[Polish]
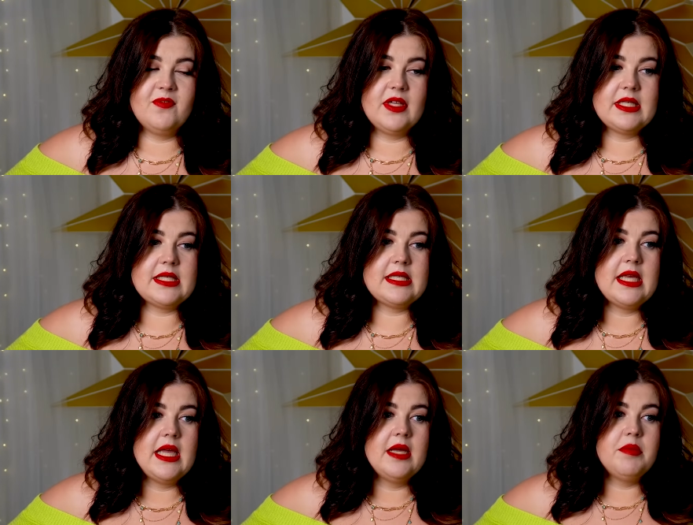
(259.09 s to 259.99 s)
Więc
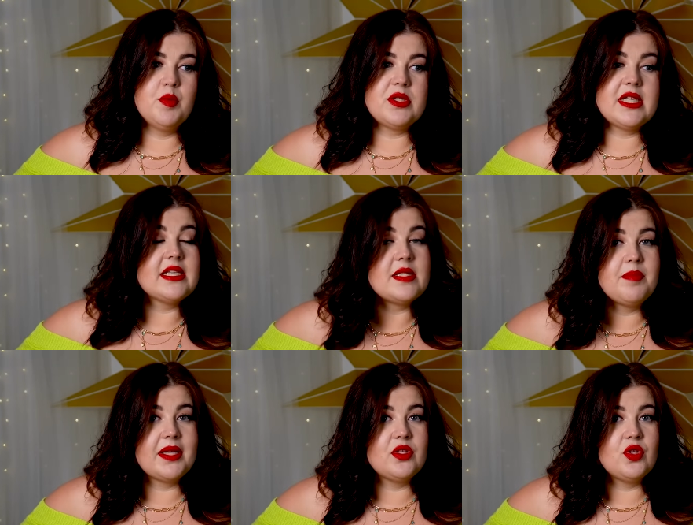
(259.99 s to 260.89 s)
mimo całej
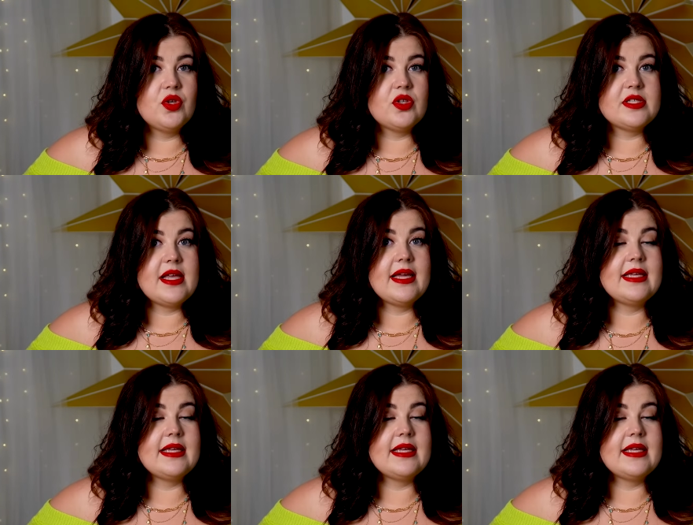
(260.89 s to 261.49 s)
sympatii do Jorsa